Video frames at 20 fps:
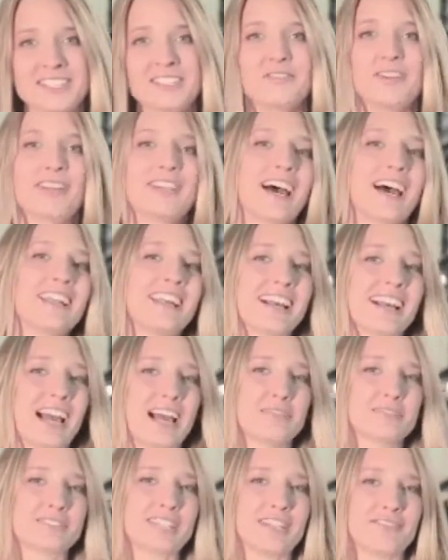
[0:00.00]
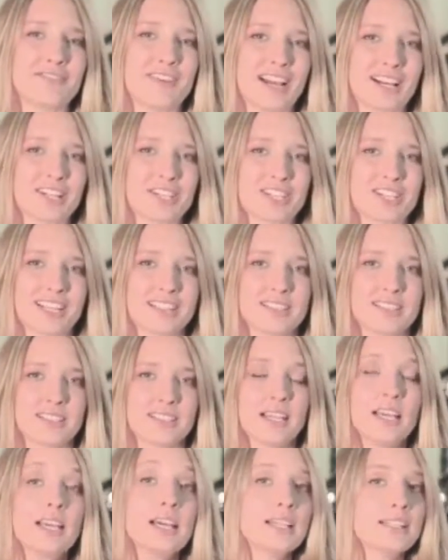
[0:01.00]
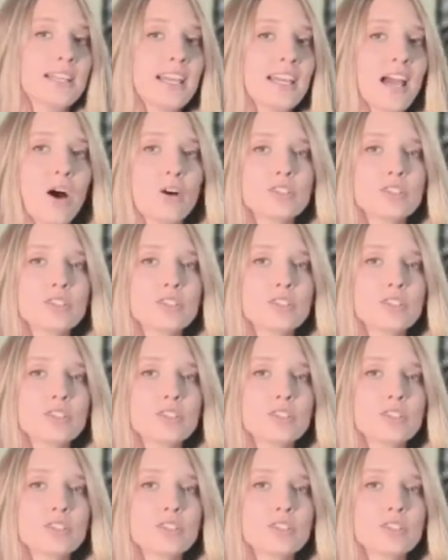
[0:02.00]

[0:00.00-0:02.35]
sind wir in einer Kfz-Werkstatt. Die